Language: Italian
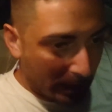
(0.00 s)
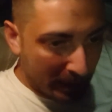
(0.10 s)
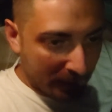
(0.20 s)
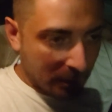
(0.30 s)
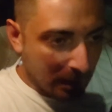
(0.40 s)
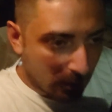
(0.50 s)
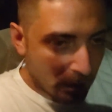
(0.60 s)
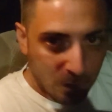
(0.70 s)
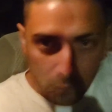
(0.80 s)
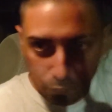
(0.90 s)
una, una,
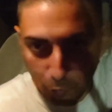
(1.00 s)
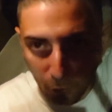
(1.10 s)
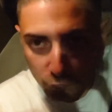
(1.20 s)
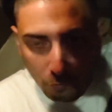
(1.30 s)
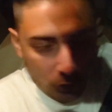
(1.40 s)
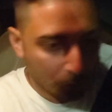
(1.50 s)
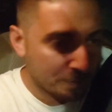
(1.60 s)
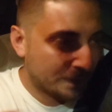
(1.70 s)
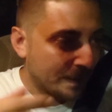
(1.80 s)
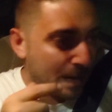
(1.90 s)
un tondo, non so
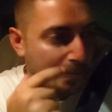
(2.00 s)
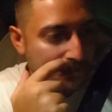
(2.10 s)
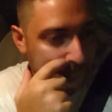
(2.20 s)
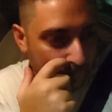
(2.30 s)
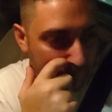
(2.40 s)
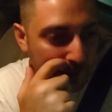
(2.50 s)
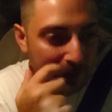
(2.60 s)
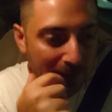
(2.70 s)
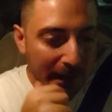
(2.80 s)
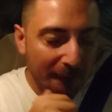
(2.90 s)
come si chiama,
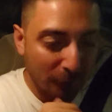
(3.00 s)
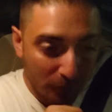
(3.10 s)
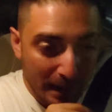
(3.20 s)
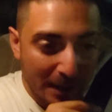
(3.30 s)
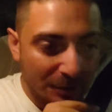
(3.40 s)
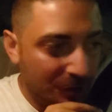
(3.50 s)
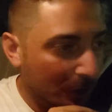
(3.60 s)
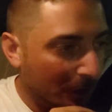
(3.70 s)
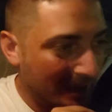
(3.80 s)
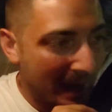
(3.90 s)
di eh,
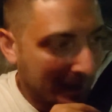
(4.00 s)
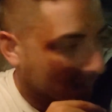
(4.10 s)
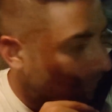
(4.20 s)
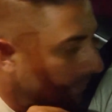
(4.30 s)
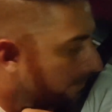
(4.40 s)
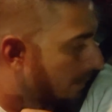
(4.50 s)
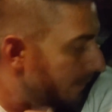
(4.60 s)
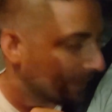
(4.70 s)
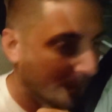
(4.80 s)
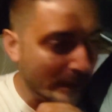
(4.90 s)
formaggio sardo,
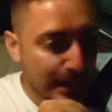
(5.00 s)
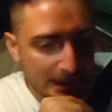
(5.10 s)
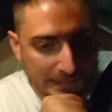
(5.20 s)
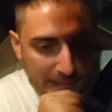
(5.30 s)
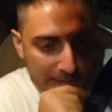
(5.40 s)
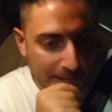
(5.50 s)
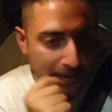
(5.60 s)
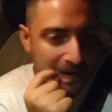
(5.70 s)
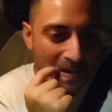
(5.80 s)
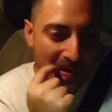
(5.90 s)
proveniente proprio dalla
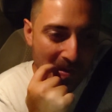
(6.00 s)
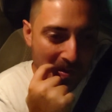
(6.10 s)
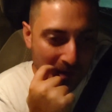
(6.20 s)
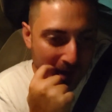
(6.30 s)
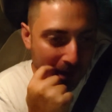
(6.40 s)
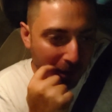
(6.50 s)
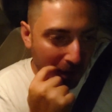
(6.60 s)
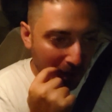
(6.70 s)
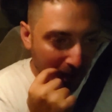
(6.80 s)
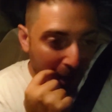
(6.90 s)
Sardegna, che eh,
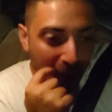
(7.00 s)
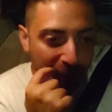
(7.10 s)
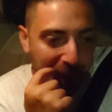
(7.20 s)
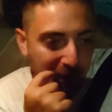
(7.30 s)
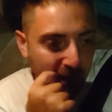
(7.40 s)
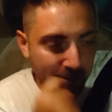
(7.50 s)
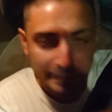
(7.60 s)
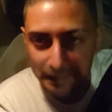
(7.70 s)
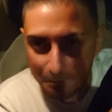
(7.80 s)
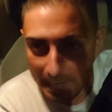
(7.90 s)
offre
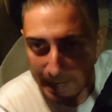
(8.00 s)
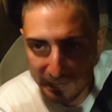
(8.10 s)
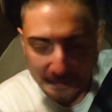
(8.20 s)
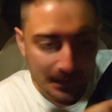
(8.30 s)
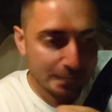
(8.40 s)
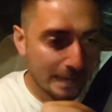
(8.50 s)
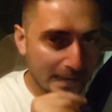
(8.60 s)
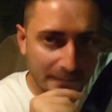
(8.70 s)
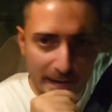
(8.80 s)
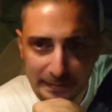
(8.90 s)
il bar lì
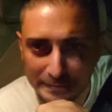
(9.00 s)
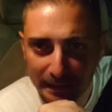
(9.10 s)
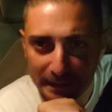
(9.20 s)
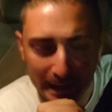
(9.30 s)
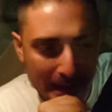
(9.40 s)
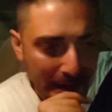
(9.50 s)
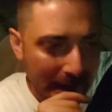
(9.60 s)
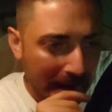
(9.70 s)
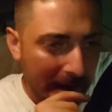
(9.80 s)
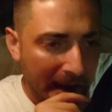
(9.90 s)
della Cavetta, che
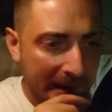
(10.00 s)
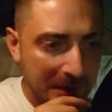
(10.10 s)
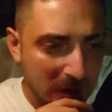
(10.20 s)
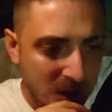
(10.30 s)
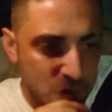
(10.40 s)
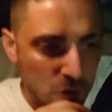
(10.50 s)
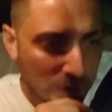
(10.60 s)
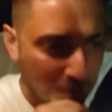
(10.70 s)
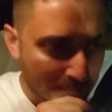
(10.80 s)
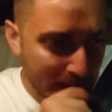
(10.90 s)
è eh, l'isola
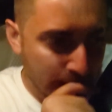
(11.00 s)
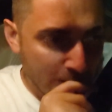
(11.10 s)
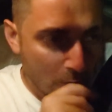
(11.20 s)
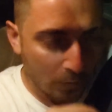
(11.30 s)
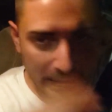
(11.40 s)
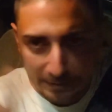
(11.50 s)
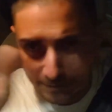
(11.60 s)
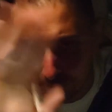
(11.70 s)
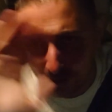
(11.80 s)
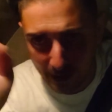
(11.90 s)
azzurra. Un
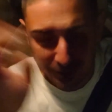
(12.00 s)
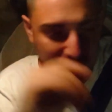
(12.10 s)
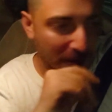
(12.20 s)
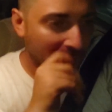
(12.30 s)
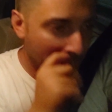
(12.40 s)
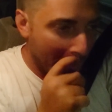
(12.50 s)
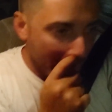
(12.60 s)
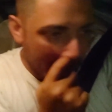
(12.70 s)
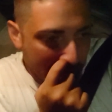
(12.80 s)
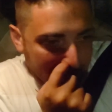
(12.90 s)
grande abbraccio
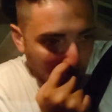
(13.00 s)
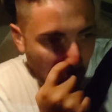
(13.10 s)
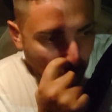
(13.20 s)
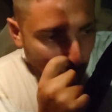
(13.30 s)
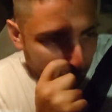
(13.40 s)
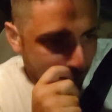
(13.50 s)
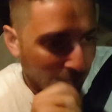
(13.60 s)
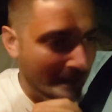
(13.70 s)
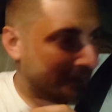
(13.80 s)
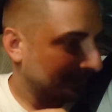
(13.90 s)
e saluto
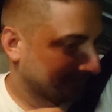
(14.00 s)
a